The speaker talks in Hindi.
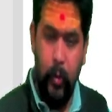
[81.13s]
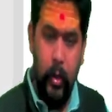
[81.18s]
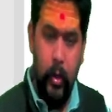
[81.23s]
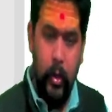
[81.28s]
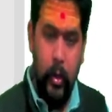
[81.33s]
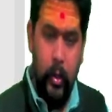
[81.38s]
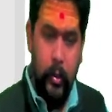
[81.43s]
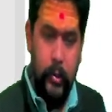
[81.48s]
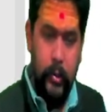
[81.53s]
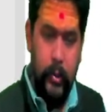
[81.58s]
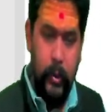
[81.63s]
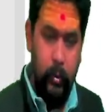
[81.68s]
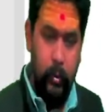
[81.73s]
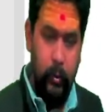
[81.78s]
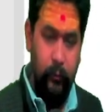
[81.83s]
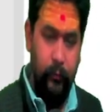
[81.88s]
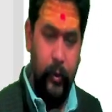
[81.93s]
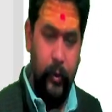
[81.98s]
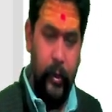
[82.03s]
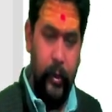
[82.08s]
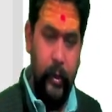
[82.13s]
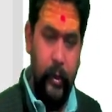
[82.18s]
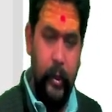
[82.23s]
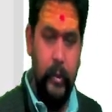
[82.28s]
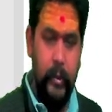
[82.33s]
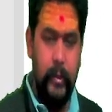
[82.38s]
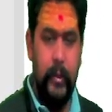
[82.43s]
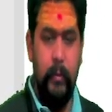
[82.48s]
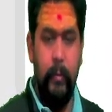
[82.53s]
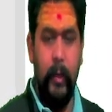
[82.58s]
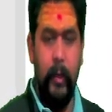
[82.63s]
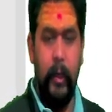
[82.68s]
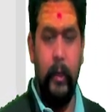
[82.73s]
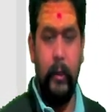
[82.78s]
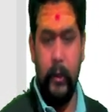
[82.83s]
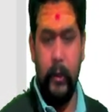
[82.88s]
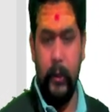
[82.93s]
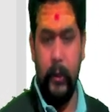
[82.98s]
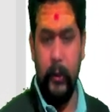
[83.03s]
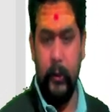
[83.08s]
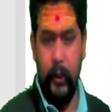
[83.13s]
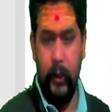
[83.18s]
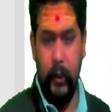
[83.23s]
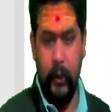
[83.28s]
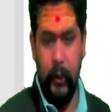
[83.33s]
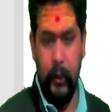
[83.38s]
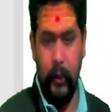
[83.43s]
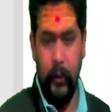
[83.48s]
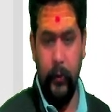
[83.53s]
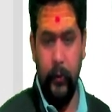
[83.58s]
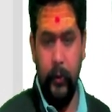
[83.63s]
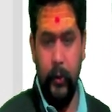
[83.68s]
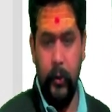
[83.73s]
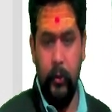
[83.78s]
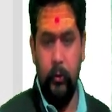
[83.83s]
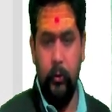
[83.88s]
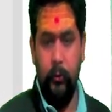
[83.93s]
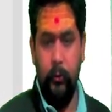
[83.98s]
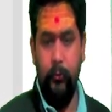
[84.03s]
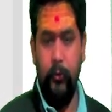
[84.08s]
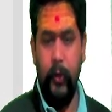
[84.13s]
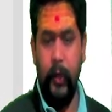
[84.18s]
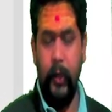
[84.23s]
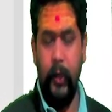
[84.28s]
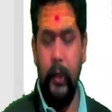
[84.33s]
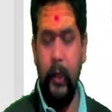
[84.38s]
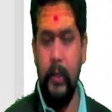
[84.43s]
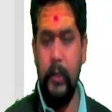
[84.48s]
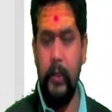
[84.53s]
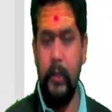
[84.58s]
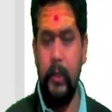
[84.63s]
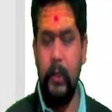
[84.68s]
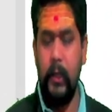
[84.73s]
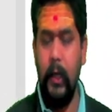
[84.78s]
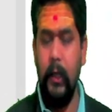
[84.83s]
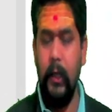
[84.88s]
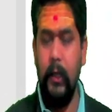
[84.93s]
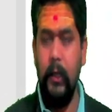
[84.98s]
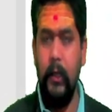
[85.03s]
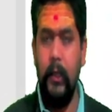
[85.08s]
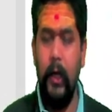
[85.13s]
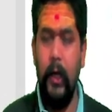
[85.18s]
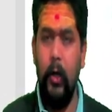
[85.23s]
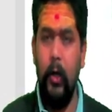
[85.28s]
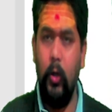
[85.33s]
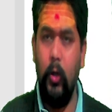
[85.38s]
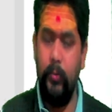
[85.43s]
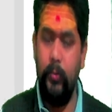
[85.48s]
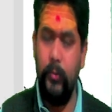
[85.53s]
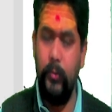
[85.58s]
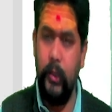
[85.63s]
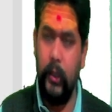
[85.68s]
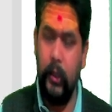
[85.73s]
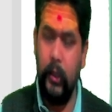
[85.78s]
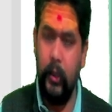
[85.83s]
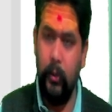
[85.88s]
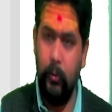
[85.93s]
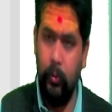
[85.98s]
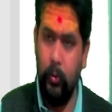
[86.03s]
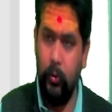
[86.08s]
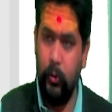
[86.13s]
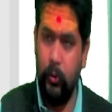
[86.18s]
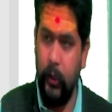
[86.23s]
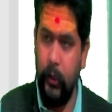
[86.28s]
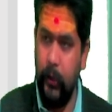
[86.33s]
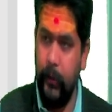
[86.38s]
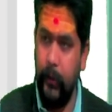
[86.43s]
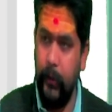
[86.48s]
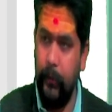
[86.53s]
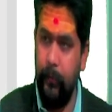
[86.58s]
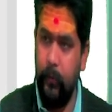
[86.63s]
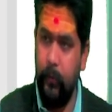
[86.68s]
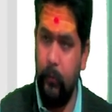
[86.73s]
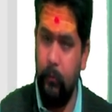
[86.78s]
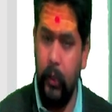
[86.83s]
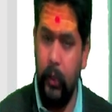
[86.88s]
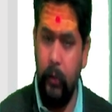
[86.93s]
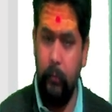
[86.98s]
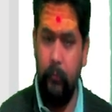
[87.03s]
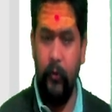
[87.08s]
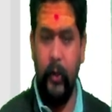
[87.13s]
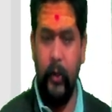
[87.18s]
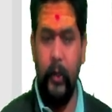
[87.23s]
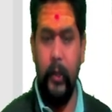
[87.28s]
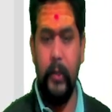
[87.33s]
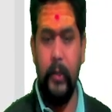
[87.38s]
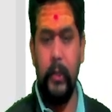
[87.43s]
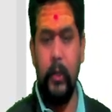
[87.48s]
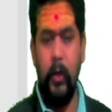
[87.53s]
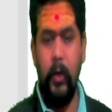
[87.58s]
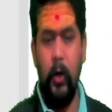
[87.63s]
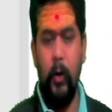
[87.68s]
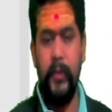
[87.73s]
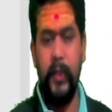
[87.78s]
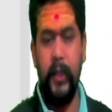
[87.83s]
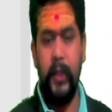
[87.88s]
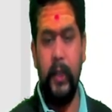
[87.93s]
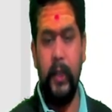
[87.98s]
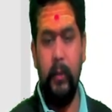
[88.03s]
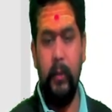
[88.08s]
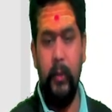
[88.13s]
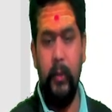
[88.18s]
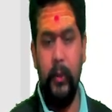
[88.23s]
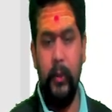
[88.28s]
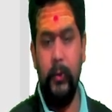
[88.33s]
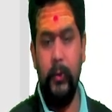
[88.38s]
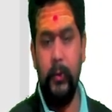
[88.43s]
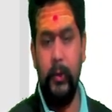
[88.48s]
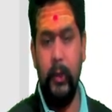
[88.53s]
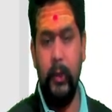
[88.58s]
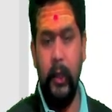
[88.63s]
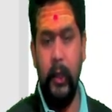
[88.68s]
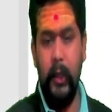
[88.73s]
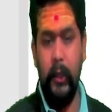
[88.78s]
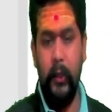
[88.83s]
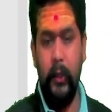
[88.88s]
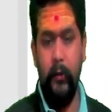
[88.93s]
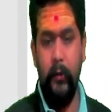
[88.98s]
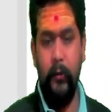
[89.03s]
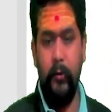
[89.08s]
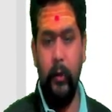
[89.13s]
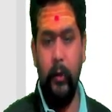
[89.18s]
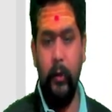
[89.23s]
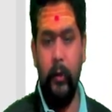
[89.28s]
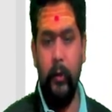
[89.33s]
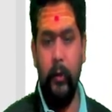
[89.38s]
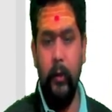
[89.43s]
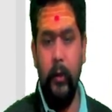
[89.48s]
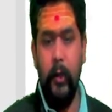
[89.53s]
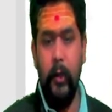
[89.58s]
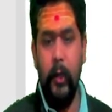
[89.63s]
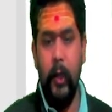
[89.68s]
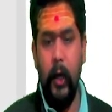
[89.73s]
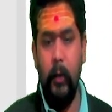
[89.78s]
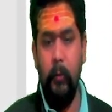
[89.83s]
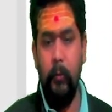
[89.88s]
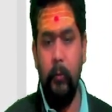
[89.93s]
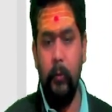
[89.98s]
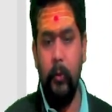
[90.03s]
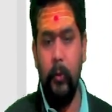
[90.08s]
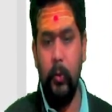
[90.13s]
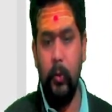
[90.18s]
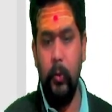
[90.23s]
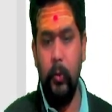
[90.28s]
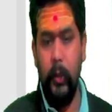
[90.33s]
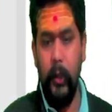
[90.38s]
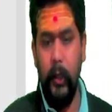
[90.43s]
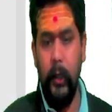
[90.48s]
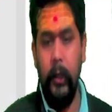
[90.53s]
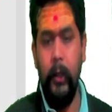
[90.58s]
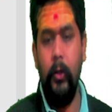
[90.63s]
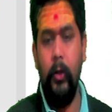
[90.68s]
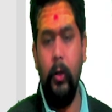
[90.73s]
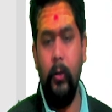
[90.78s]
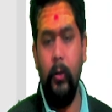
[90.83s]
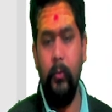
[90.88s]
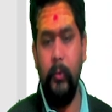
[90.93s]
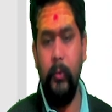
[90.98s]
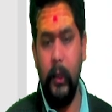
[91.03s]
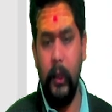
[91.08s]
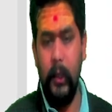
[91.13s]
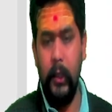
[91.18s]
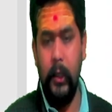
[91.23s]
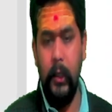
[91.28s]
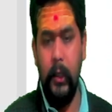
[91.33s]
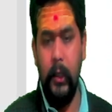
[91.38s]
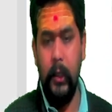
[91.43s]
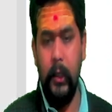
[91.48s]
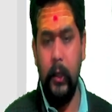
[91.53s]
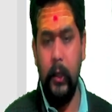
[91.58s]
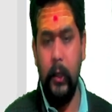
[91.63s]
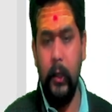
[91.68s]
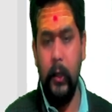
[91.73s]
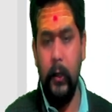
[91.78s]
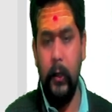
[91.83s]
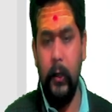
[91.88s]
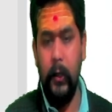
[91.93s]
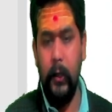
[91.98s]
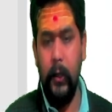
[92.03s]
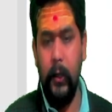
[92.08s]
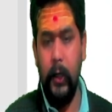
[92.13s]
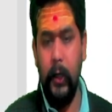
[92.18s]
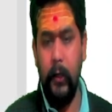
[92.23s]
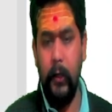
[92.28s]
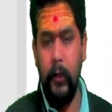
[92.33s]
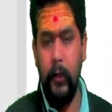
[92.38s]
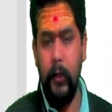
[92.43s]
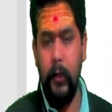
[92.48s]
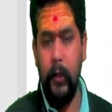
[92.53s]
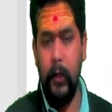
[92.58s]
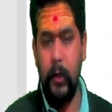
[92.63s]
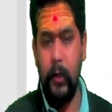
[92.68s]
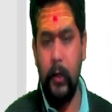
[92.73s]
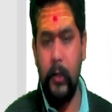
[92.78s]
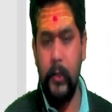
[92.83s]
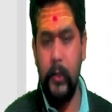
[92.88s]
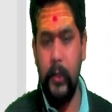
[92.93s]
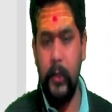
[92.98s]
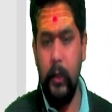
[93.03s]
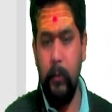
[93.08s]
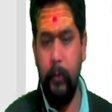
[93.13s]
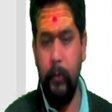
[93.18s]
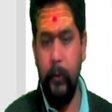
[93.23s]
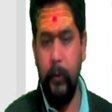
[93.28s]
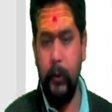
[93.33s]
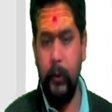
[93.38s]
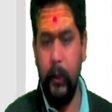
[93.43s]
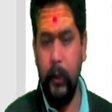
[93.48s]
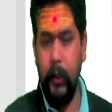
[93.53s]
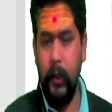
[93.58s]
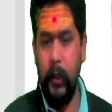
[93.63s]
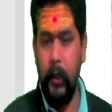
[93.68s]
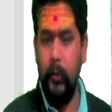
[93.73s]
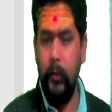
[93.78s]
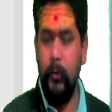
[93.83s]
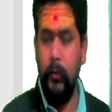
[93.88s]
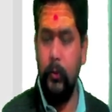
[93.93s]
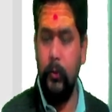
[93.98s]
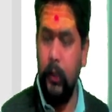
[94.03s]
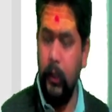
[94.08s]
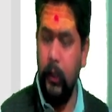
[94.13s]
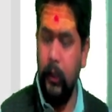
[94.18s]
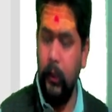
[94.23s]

जब हम फाइनेंस की बात करते हैं तो फाइनेंस का क्या ऑब्जेक्टिव होता है भाई फाइनेंस का ऑब्जेक्टिव ये होता है कि सर हमको एंड ऑफ द ईयर नेट रिजल्ट पता करना होता है